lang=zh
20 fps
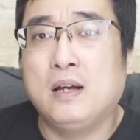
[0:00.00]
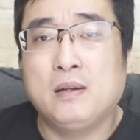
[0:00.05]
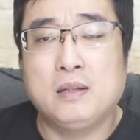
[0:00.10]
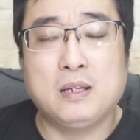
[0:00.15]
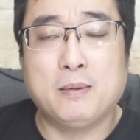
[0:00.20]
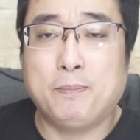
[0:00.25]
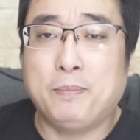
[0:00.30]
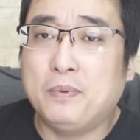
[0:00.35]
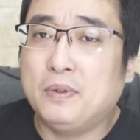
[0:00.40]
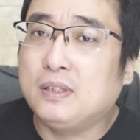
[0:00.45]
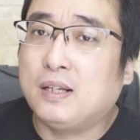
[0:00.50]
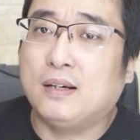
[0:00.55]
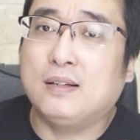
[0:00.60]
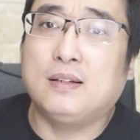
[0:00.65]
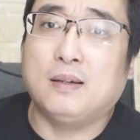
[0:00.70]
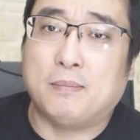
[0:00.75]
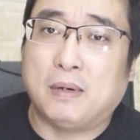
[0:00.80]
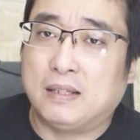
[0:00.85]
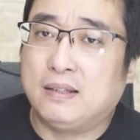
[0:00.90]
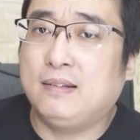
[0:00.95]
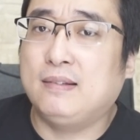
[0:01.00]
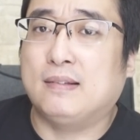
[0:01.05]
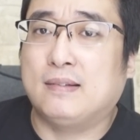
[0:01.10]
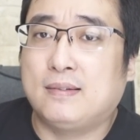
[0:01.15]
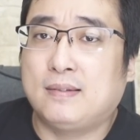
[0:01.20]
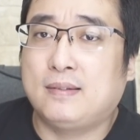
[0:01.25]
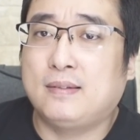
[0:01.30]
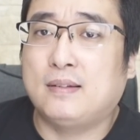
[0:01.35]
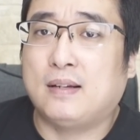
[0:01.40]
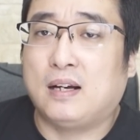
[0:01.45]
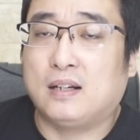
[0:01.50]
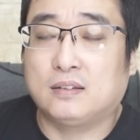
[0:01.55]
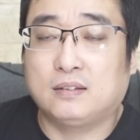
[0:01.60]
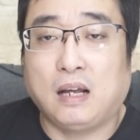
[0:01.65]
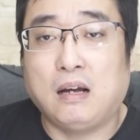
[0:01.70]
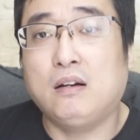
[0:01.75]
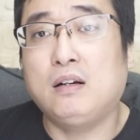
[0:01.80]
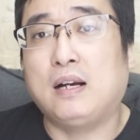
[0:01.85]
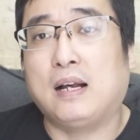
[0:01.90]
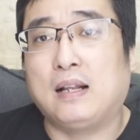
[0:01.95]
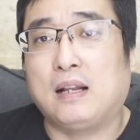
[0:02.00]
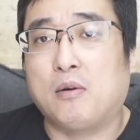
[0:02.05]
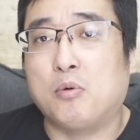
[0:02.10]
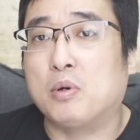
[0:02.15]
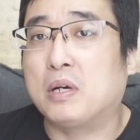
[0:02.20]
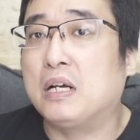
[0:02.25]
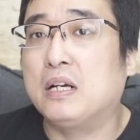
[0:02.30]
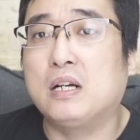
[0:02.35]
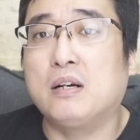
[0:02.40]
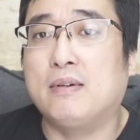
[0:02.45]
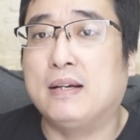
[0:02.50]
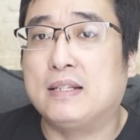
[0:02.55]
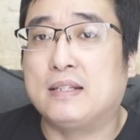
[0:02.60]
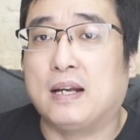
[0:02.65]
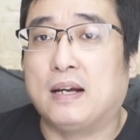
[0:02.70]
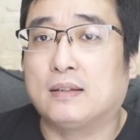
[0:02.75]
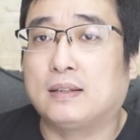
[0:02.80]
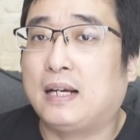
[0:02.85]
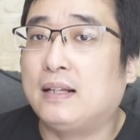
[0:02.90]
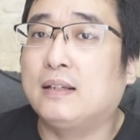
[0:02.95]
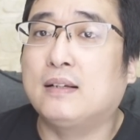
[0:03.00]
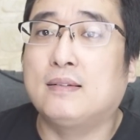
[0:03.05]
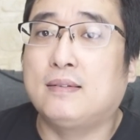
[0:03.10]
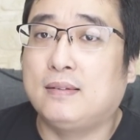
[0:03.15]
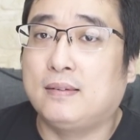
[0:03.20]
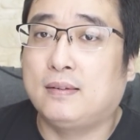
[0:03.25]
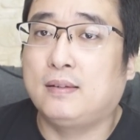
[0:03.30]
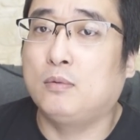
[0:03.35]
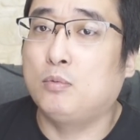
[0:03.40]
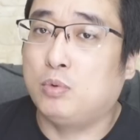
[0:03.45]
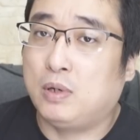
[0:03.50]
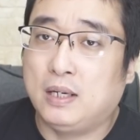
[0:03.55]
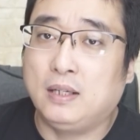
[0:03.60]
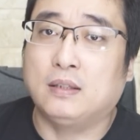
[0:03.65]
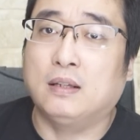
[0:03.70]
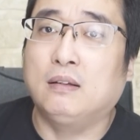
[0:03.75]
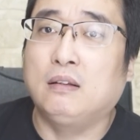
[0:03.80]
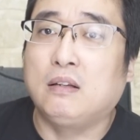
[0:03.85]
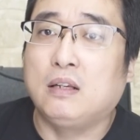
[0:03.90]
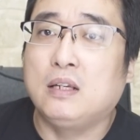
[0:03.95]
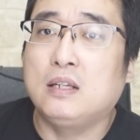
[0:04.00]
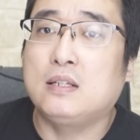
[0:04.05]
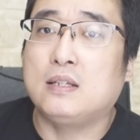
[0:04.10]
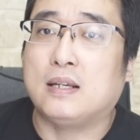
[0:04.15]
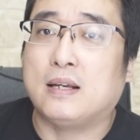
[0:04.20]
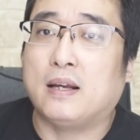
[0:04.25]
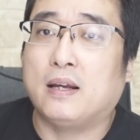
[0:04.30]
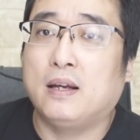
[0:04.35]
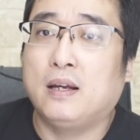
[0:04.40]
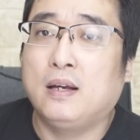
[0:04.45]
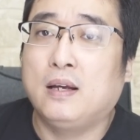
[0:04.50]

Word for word: 你不能怎么自私啊！当然了，我跟各位讲，他那个自私我也能理解，